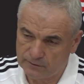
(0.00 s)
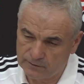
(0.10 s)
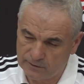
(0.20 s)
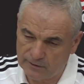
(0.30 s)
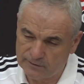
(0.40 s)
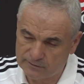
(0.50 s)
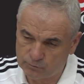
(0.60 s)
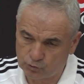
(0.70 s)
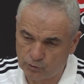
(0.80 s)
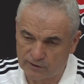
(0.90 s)
gel,
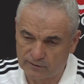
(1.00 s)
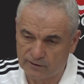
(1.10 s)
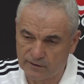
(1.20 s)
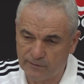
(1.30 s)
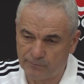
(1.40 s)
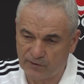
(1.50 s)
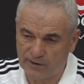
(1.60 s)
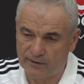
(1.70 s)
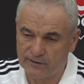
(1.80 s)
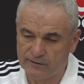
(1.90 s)
şu andaki
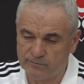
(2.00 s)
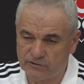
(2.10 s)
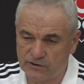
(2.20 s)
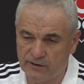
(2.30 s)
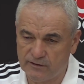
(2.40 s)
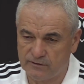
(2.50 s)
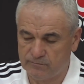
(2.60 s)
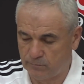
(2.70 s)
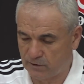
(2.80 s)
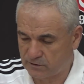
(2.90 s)
geldiğim şey,
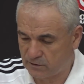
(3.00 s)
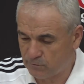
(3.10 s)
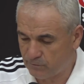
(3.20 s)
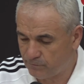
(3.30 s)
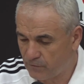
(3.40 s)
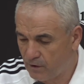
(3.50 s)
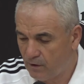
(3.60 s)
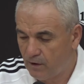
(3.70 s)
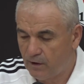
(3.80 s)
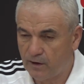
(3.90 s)
başlamam.
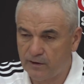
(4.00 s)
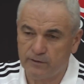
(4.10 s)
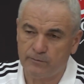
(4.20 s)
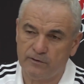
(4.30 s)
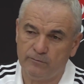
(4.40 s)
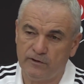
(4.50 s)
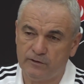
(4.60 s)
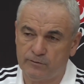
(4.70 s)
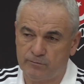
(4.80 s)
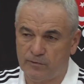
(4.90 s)
Aynı benim ilk
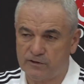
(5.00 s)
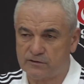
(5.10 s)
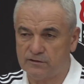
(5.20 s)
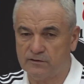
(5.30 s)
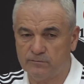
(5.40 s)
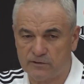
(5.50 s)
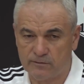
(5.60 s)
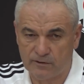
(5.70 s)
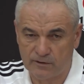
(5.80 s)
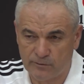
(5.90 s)
başladığım
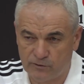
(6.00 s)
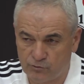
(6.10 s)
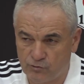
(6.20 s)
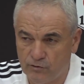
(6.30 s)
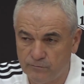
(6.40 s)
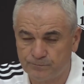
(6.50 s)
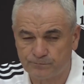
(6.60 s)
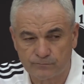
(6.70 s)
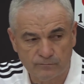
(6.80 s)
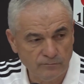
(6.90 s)
zamana benziyor.
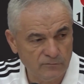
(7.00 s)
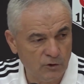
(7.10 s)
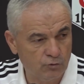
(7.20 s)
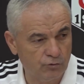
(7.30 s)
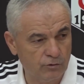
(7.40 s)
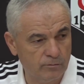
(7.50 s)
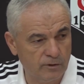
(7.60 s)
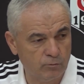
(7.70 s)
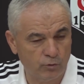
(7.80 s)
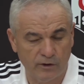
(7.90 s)
Çünkü
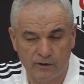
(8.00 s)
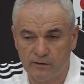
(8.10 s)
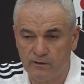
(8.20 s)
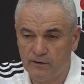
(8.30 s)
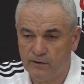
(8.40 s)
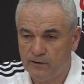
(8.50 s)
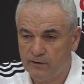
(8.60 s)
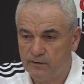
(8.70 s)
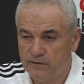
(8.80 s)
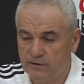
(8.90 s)
ben buraya
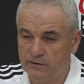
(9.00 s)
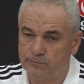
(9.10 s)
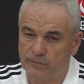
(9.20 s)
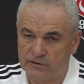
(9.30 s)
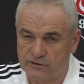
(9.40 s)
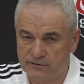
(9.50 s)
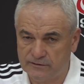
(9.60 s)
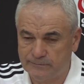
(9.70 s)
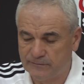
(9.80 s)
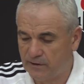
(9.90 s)
ilk
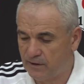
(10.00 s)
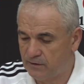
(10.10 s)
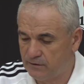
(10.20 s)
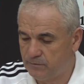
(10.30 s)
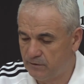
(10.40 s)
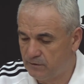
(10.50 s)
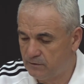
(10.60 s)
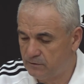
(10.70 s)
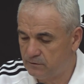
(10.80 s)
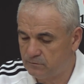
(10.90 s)
başladığımda yani e,
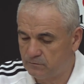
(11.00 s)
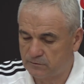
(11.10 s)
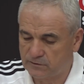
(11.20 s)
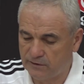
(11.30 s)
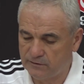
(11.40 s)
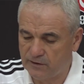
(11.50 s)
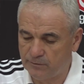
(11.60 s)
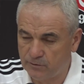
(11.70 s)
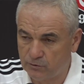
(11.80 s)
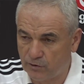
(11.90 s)
Sayın
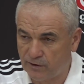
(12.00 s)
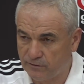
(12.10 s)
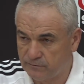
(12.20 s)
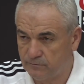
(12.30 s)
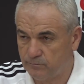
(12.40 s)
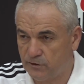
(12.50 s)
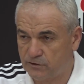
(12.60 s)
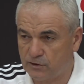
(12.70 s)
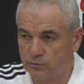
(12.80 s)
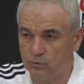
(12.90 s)
Demirören'in
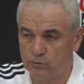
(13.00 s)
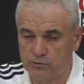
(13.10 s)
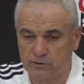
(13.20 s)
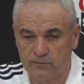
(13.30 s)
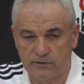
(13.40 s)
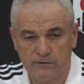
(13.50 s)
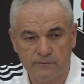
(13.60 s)
başkan olduğu zaman